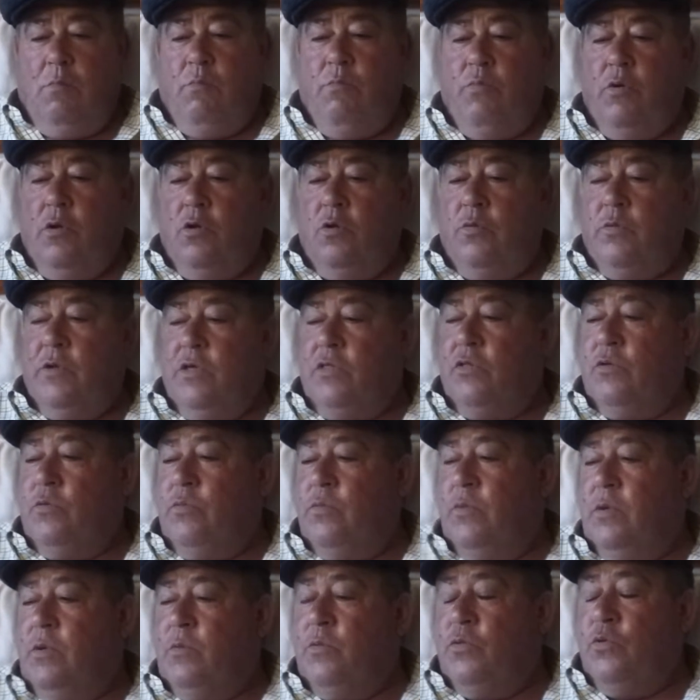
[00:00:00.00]
Pues lo voy a
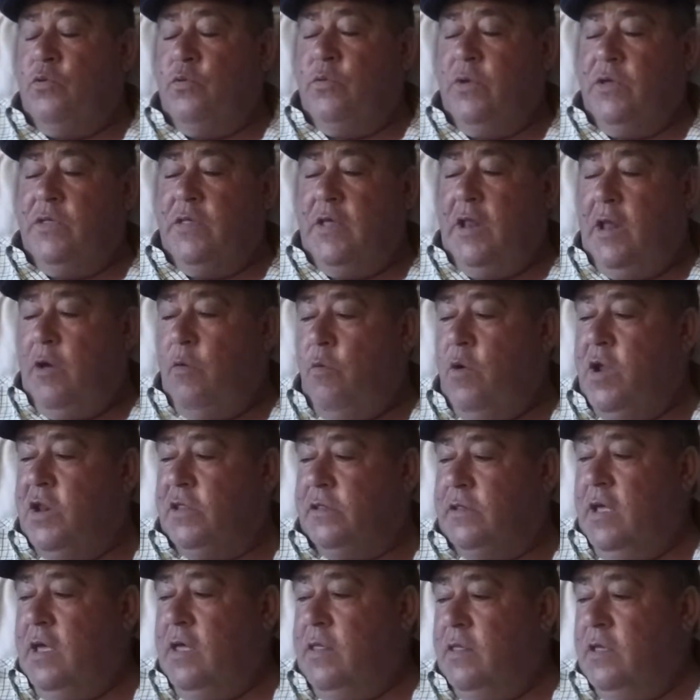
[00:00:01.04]
subir, subir de la
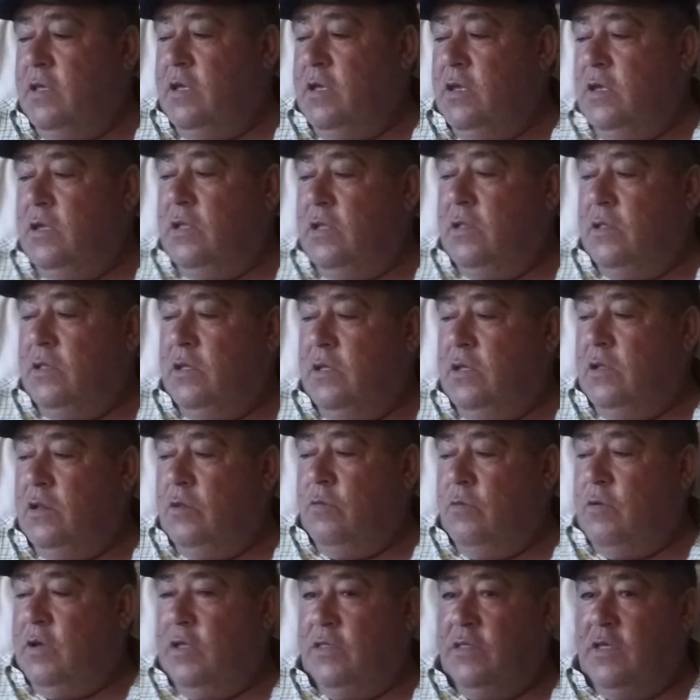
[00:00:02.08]
huerta, de,
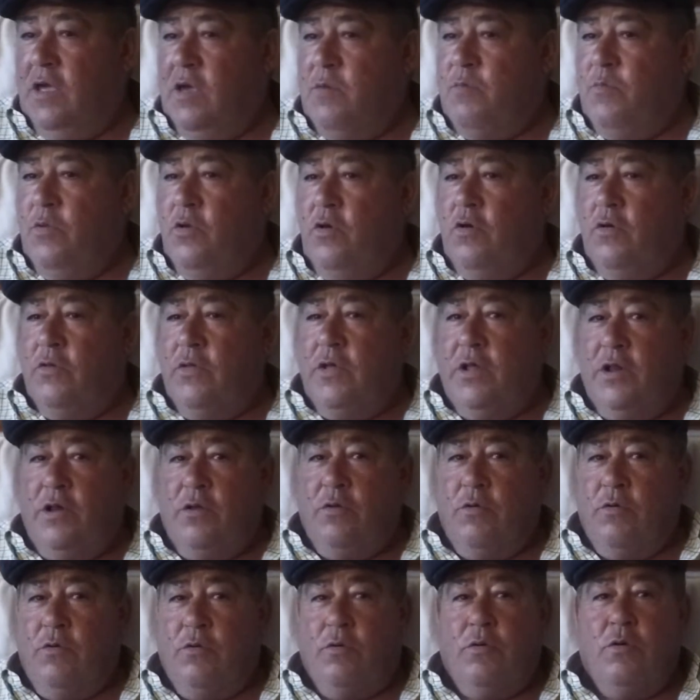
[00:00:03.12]
lo que siembro, de,
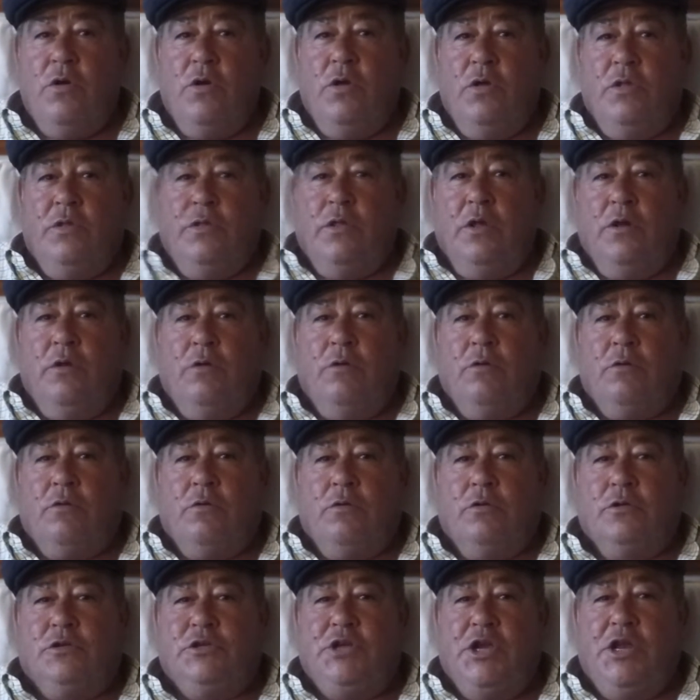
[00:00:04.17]
lo, de los
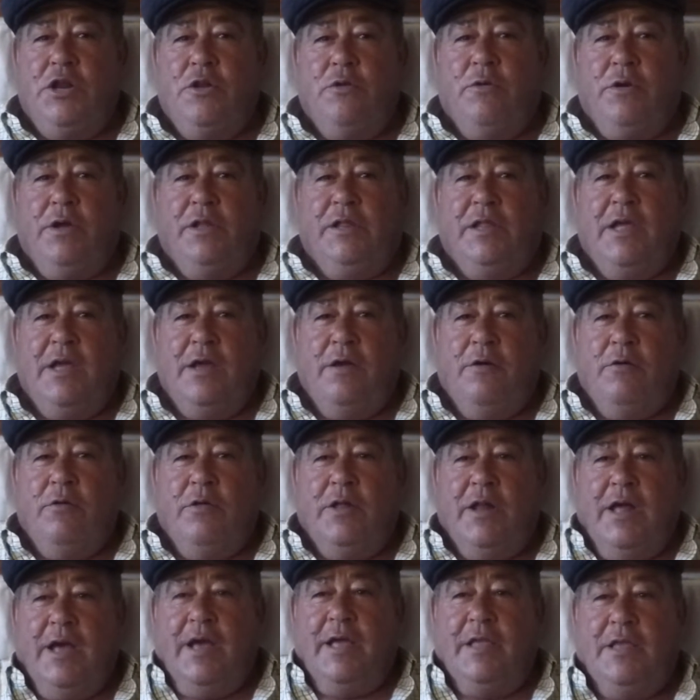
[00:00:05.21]
cocinos que tengo, de
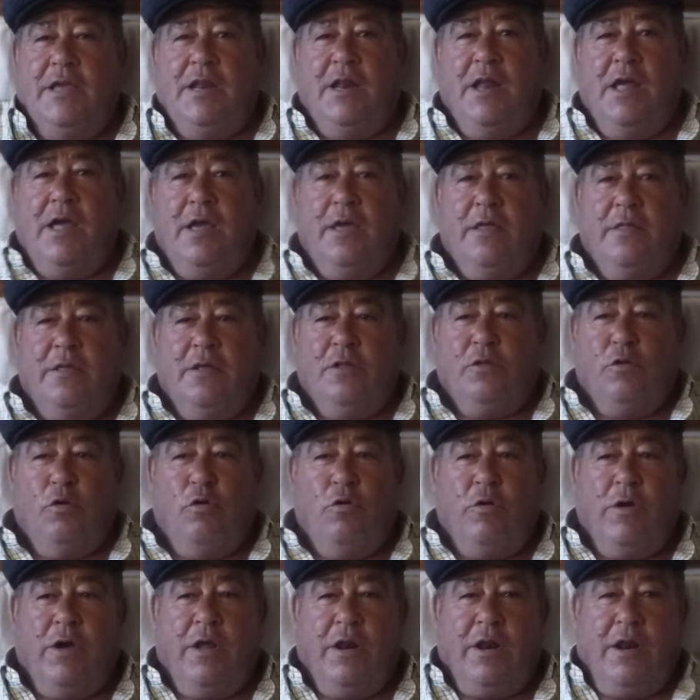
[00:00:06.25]
la gallina y de todo
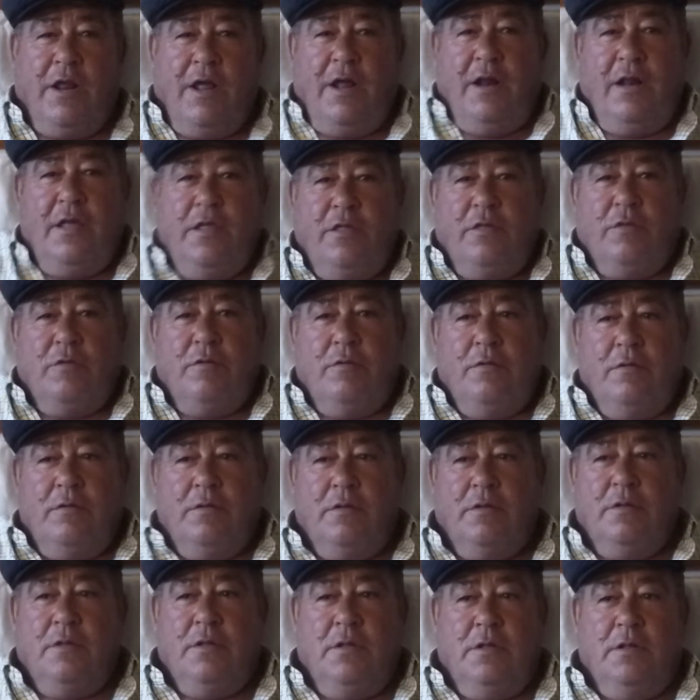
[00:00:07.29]
lo que realizo,
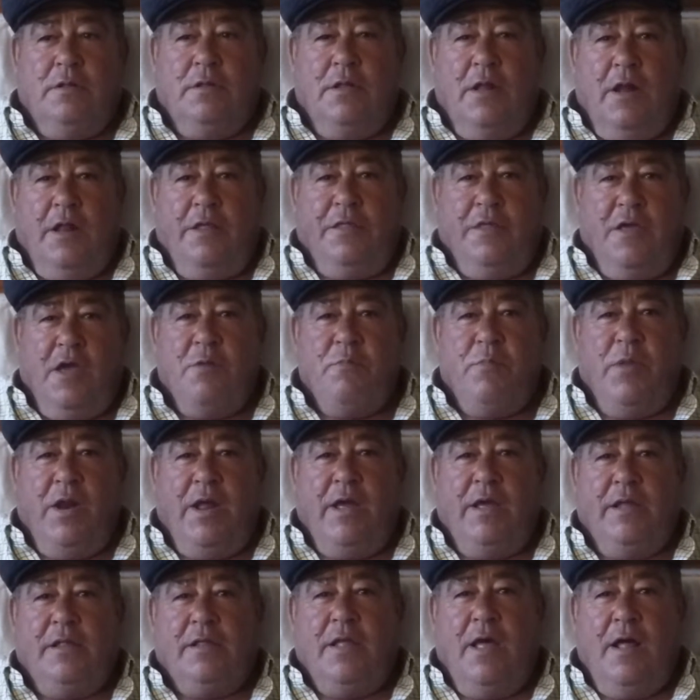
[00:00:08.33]
de la
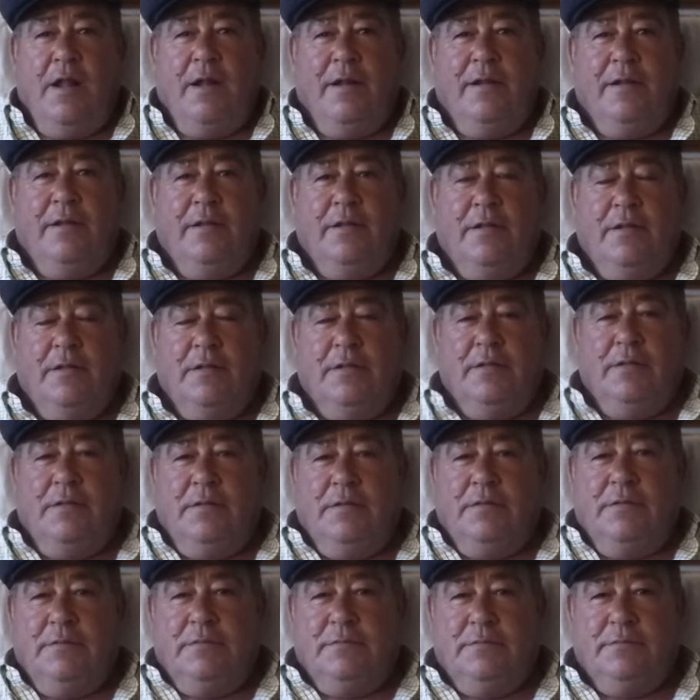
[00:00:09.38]
siembra y tal.
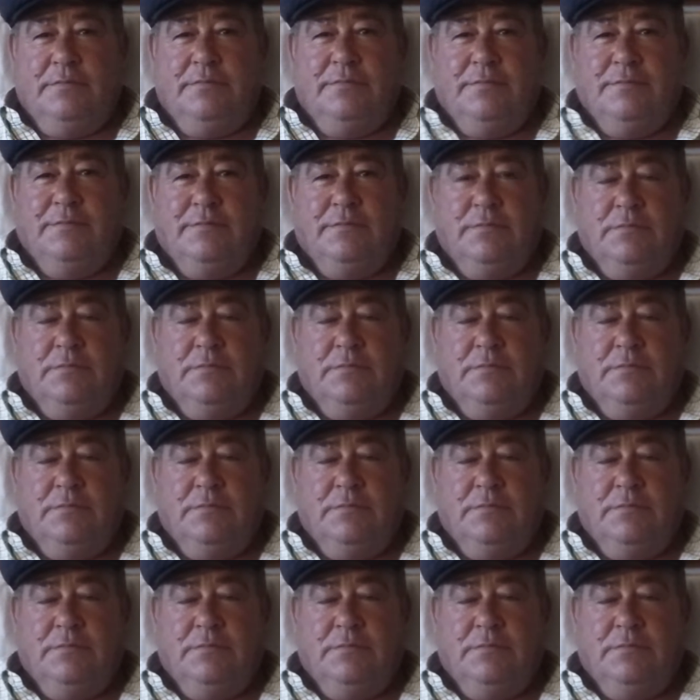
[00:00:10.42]
Bueno,